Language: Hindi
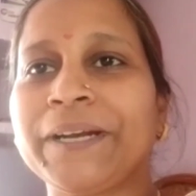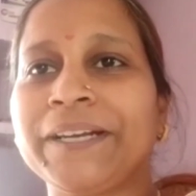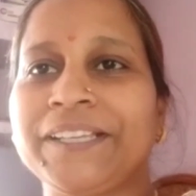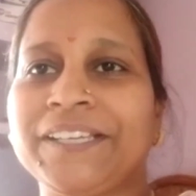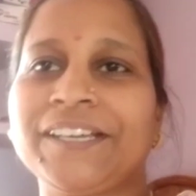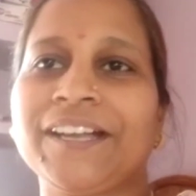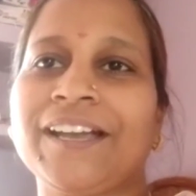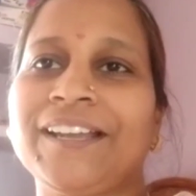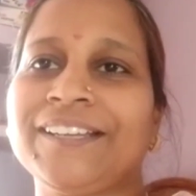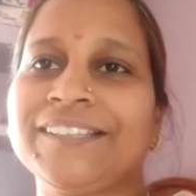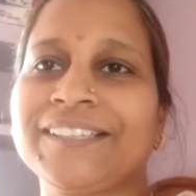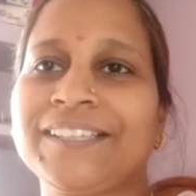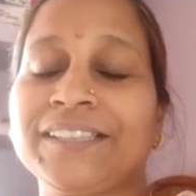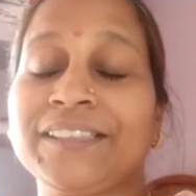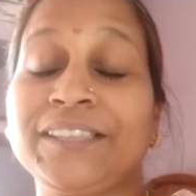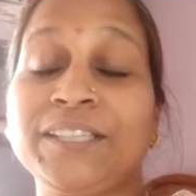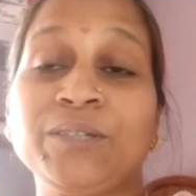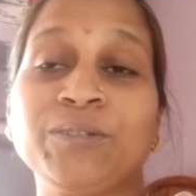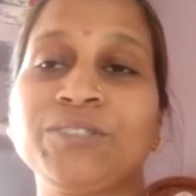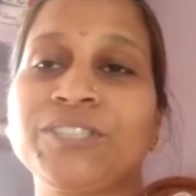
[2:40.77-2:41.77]
बेड की हालत
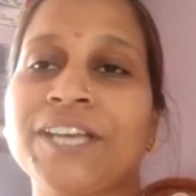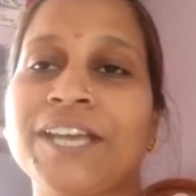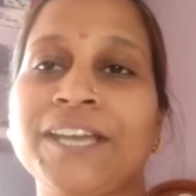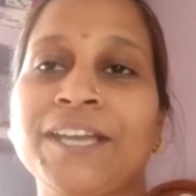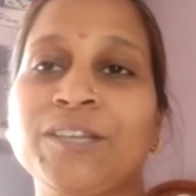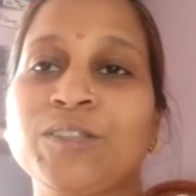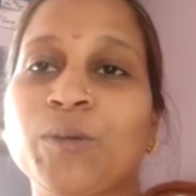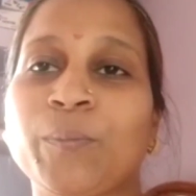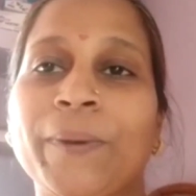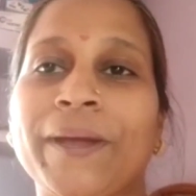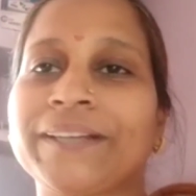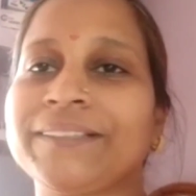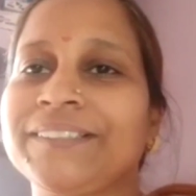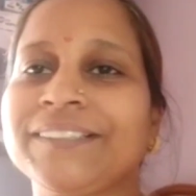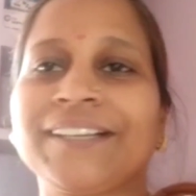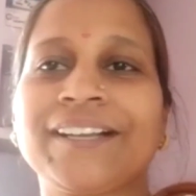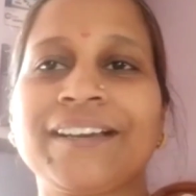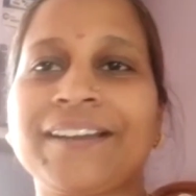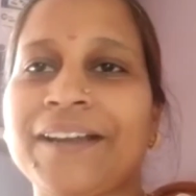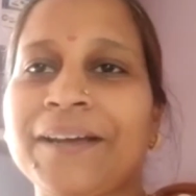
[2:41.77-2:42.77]
कितनी हो जाएगी दोपहर
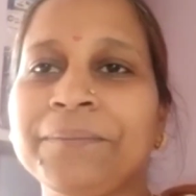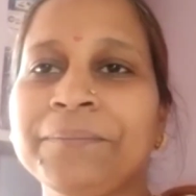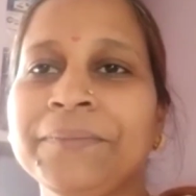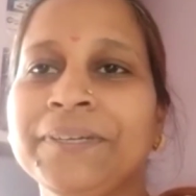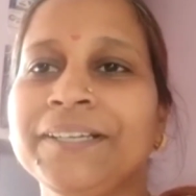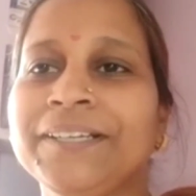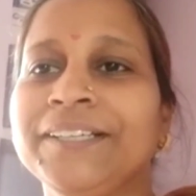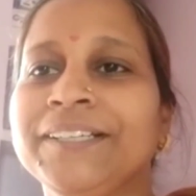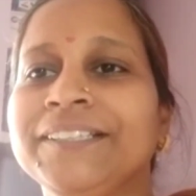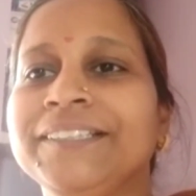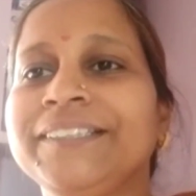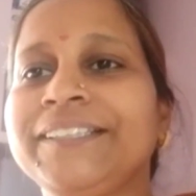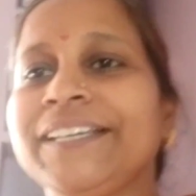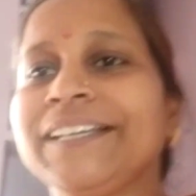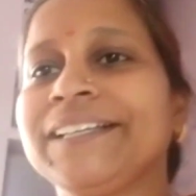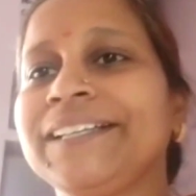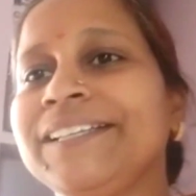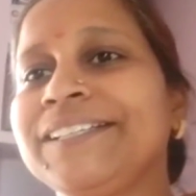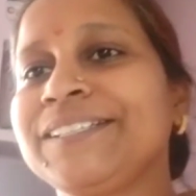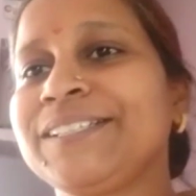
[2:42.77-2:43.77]
तक खराब
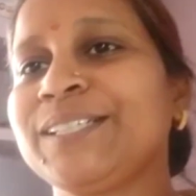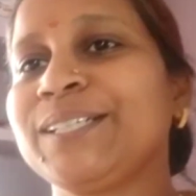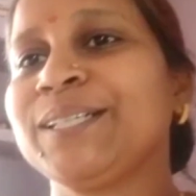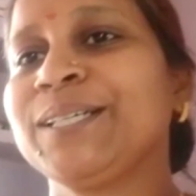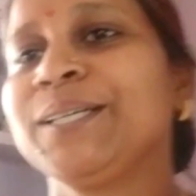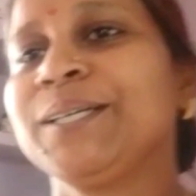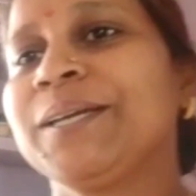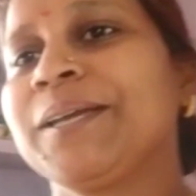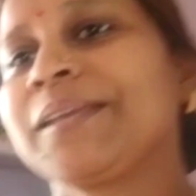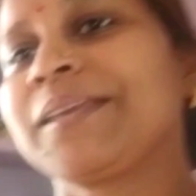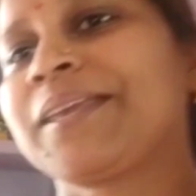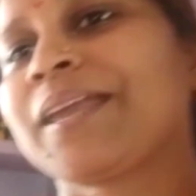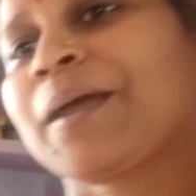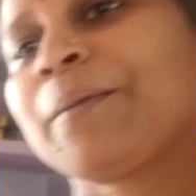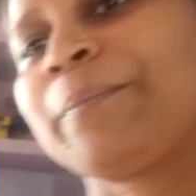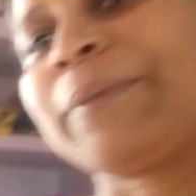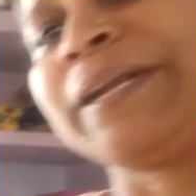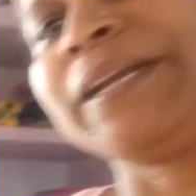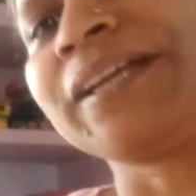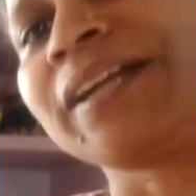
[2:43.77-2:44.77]
देख लीजिए
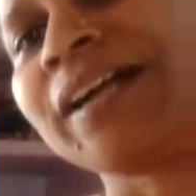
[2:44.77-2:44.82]
क्या बेड